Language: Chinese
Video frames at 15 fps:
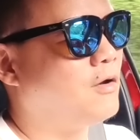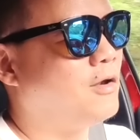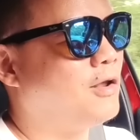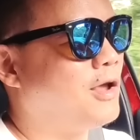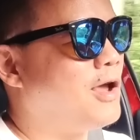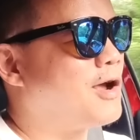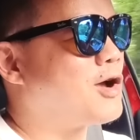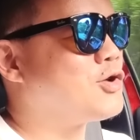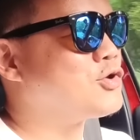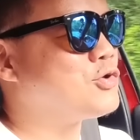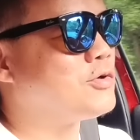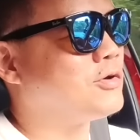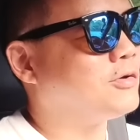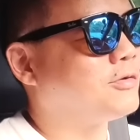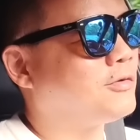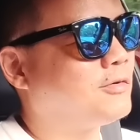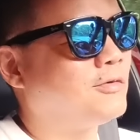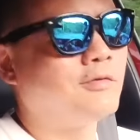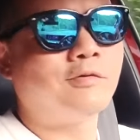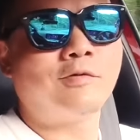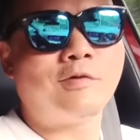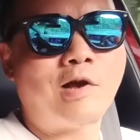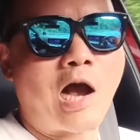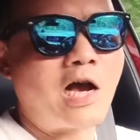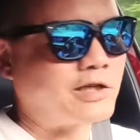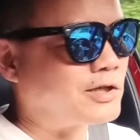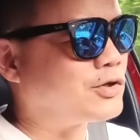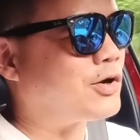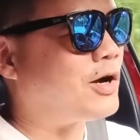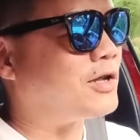你可以告诉
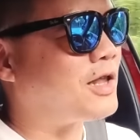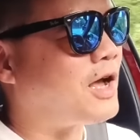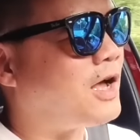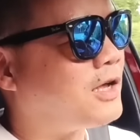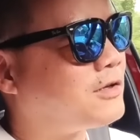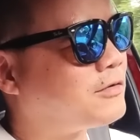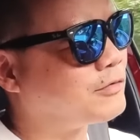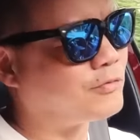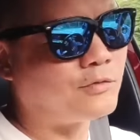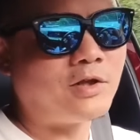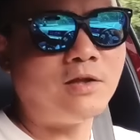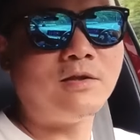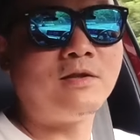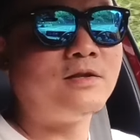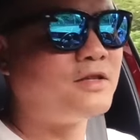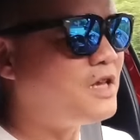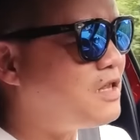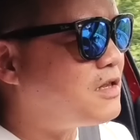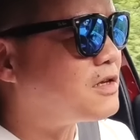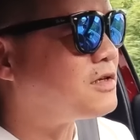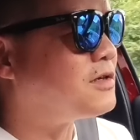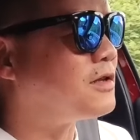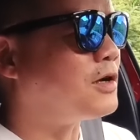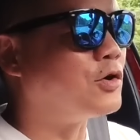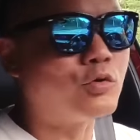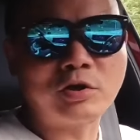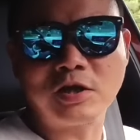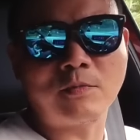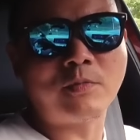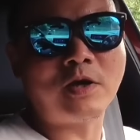我，Astra 它真的是德
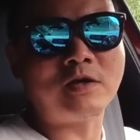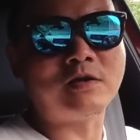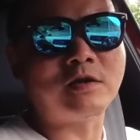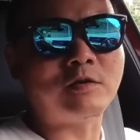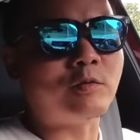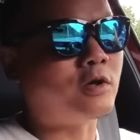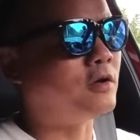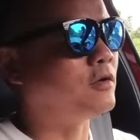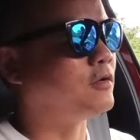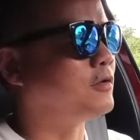国先辈车吗？